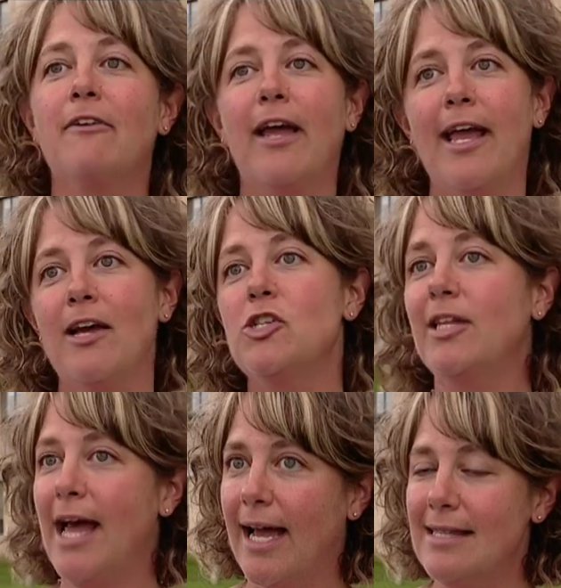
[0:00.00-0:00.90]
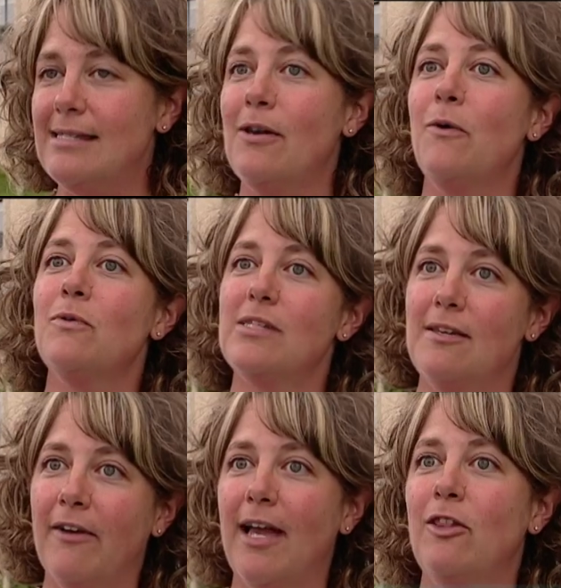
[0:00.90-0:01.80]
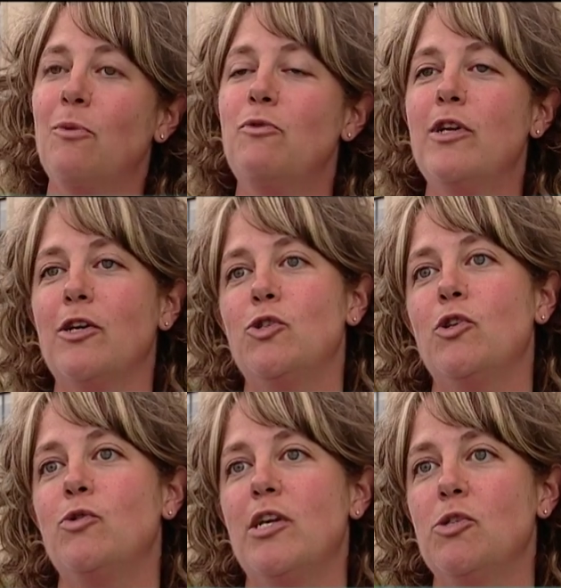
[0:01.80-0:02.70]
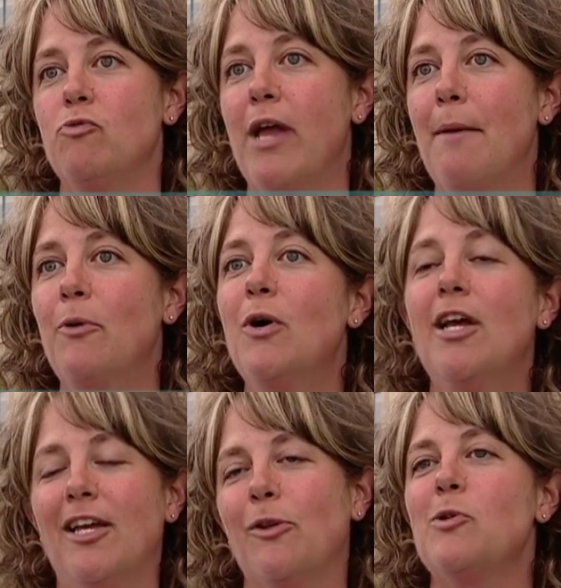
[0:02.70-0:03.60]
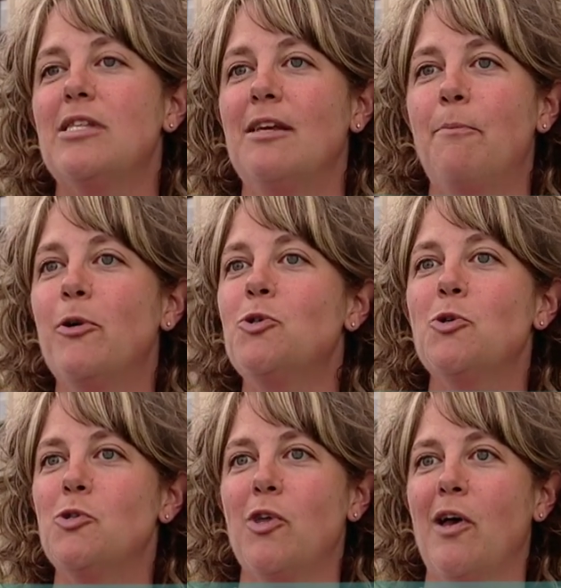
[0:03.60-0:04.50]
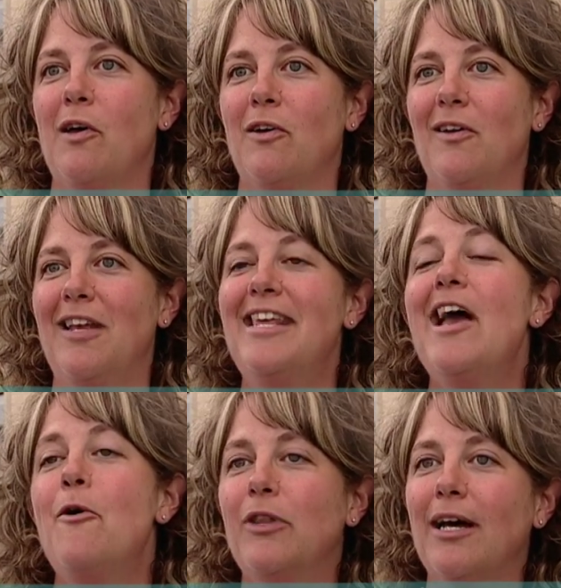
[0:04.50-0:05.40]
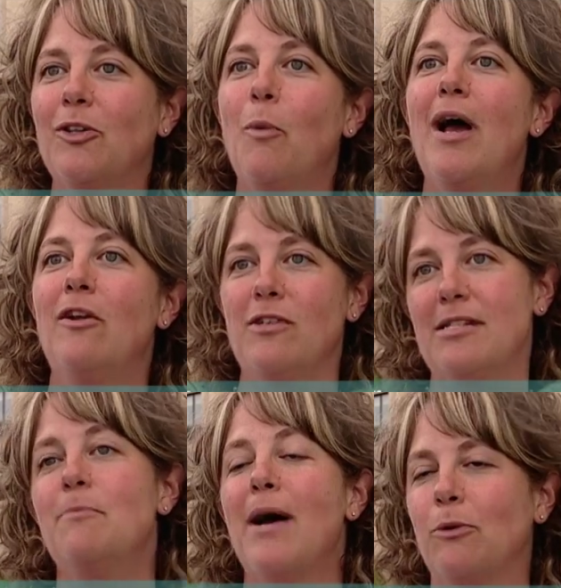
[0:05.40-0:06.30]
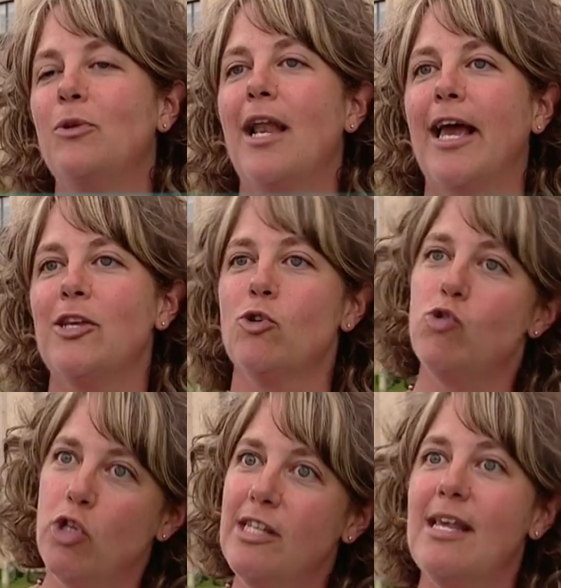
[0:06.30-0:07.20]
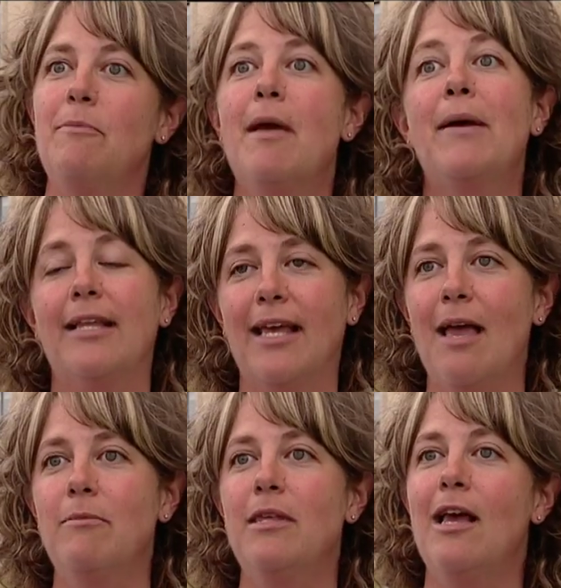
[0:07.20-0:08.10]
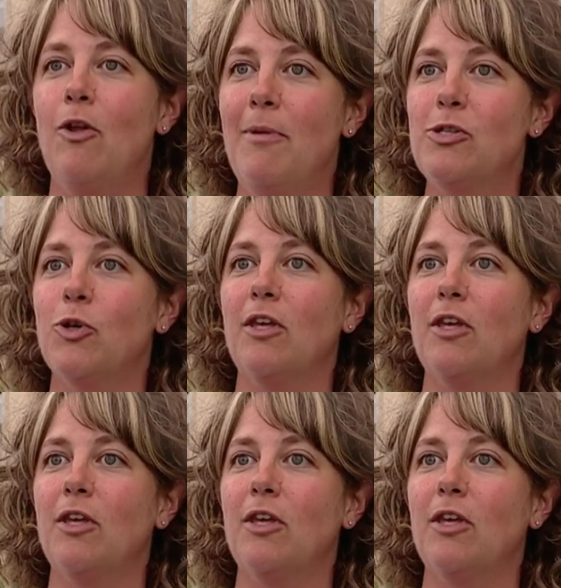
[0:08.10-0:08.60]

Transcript: vrai quand j'étais à Radisson, c'est vrai depuis que je suis à Chibougamau. Donc, c'est pas juste euh, lié à un endroit, c'est partout dans la région. J'ai des amis à Matagami, à lebel sur